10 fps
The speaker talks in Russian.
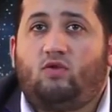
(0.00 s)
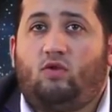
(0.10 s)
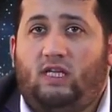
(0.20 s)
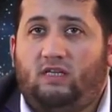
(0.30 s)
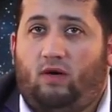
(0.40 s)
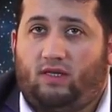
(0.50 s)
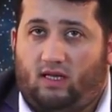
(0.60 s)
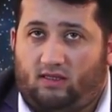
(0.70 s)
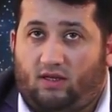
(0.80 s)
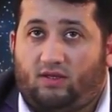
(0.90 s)

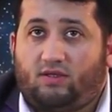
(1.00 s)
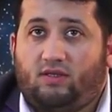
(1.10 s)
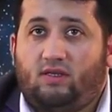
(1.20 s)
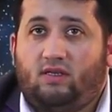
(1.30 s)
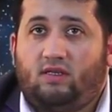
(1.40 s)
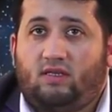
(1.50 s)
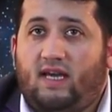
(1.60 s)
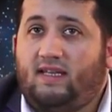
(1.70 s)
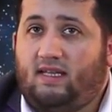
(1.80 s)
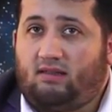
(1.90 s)
Следующая тема
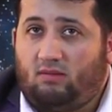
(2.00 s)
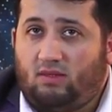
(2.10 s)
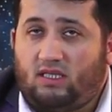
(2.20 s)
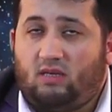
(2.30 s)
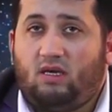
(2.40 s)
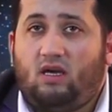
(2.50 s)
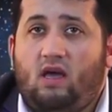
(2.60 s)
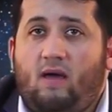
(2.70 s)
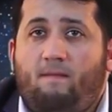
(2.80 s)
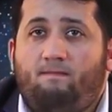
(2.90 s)
называется
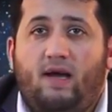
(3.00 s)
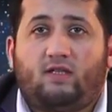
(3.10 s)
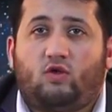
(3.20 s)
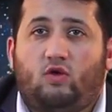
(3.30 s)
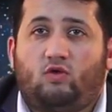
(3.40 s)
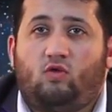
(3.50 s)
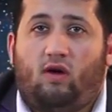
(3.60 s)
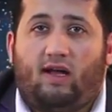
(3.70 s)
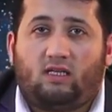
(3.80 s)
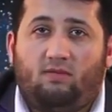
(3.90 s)
меддуливад.
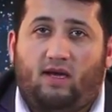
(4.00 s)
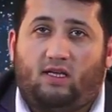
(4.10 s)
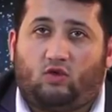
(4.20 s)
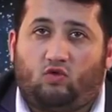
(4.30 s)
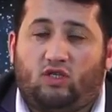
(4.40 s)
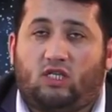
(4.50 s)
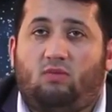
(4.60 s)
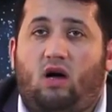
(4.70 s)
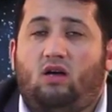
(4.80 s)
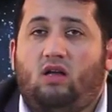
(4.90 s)
Как мы знаем,
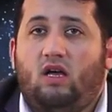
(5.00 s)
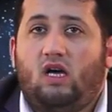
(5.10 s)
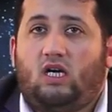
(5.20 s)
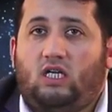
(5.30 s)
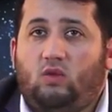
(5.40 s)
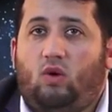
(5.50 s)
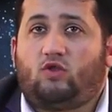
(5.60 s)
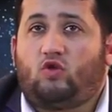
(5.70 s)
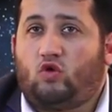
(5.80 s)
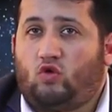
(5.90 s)
слово «мед»
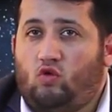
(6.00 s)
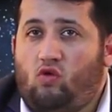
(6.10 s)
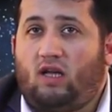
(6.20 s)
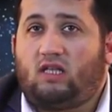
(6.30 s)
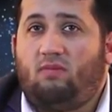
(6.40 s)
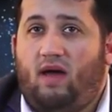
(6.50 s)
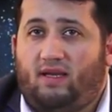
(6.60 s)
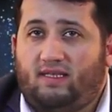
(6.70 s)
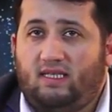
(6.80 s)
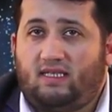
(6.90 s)
означает
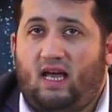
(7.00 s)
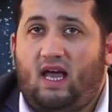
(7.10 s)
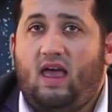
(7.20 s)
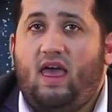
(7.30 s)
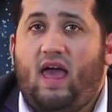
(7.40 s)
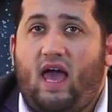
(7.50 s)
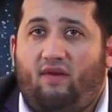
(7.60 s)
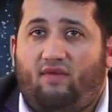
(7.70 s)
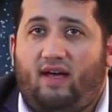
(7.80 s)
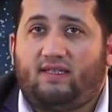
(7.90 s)
«удлинять» а
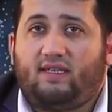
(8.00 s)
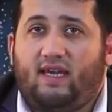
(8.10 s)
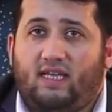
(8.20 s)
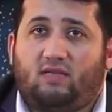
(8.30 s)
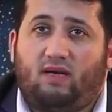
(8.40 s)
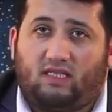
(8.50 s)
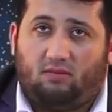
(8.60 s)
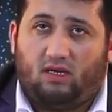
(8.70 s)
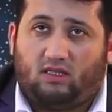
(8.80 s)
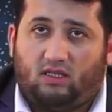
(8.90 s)
«ивад»
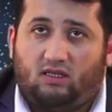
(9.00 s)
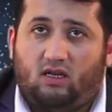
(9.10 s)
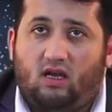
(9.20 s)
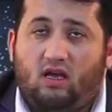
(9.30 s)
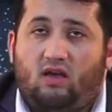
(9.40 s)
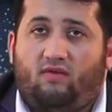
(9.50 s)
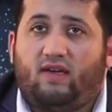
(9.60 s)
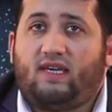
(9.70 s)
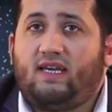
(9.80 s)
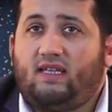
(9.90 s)
означает
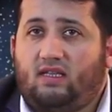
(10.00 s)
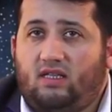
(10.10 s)
«заменять».